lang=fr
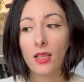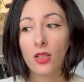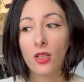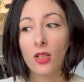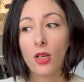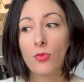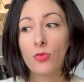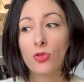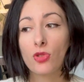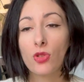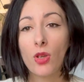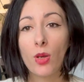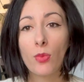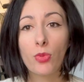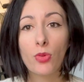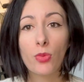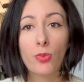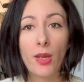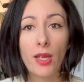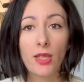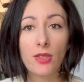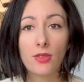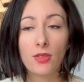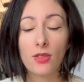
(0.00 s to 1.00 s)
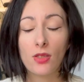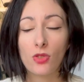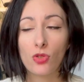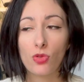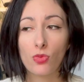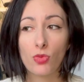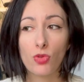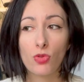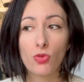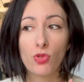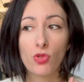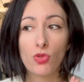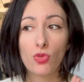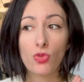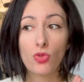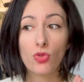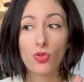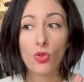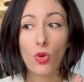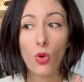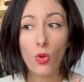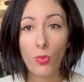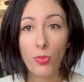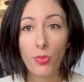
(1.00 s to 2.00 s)
comme je suis un peu bête, je me suis
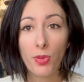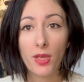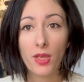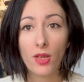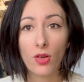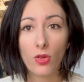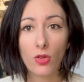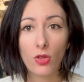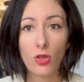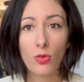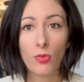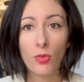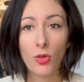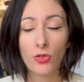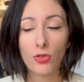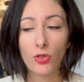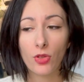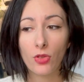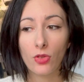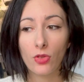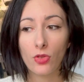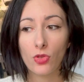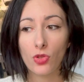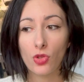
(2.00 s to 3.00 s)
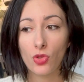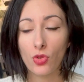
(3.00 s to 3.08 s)
juste trompée en commandant.